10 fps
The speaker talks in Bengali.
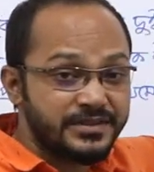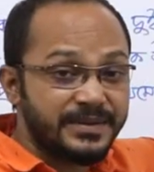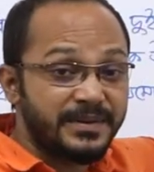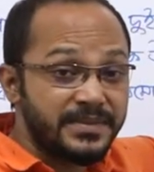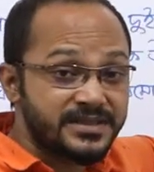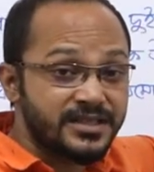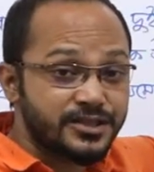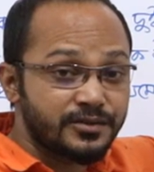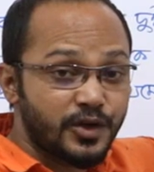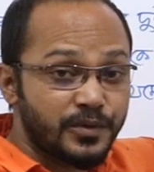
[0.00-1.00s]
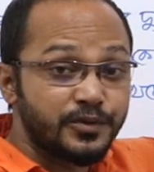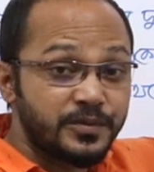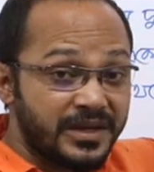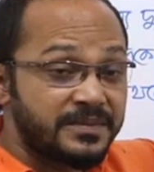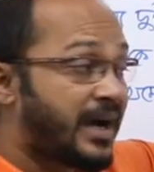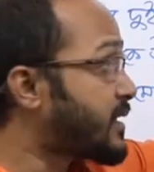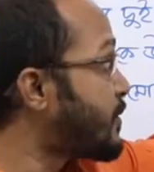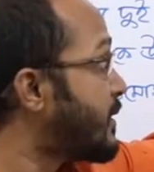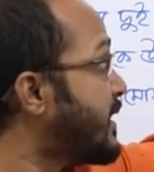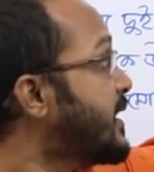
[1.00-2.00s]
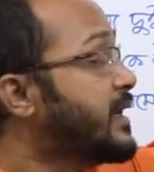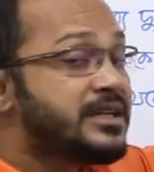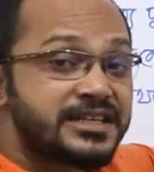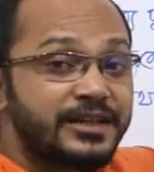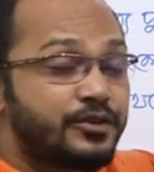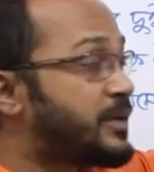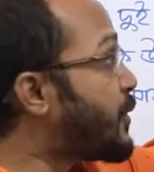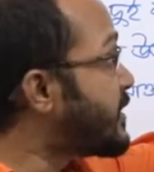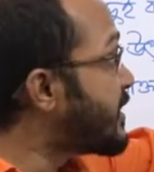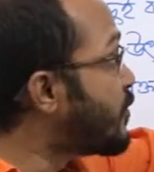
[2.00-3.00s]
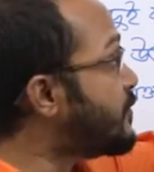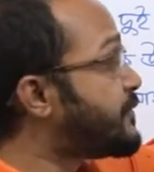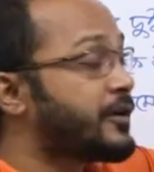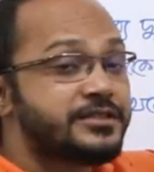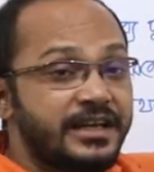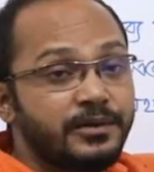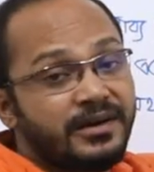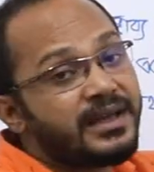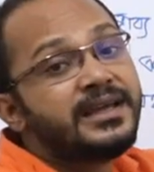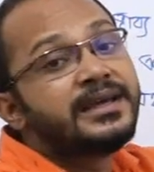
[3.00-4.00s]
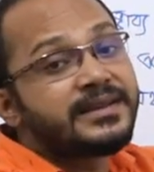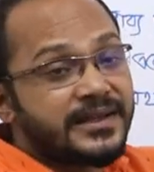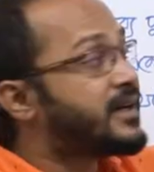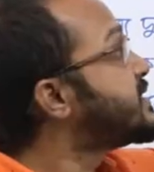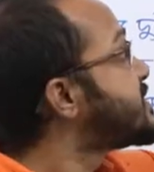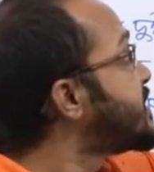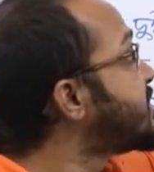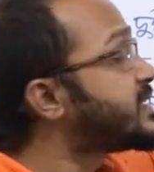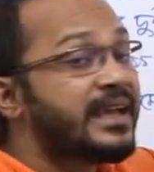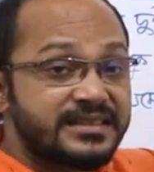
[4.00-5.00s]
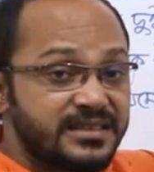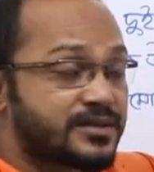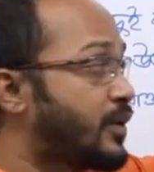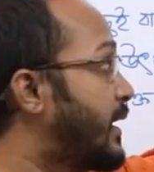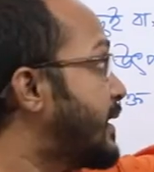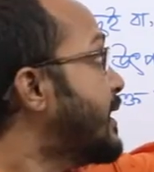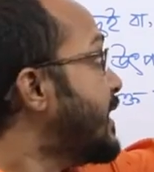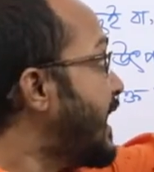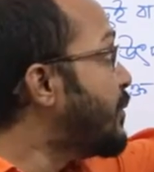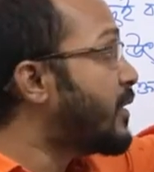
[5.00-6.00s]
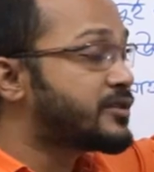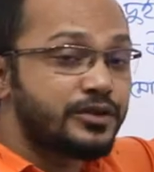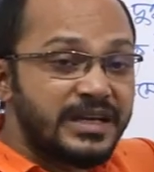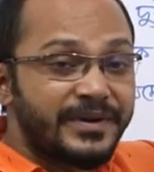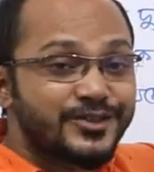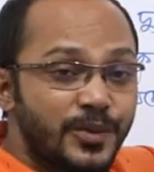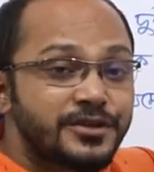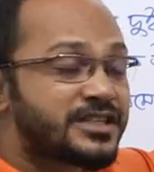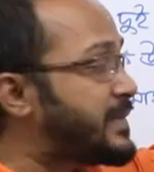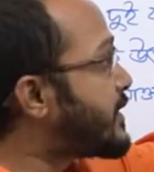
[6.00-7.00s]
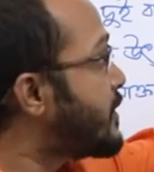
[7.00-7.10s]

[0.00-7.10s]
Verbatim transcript: পদ যে আমরা বিশ্লেষণ করবো দুই ভাগে ভাগ করে সেই দুটি পদের গুণফলও যেন হয় থার্টি সিক্স এক্স স্কোয়ার এবং যদি আমরা সমষ্টি বের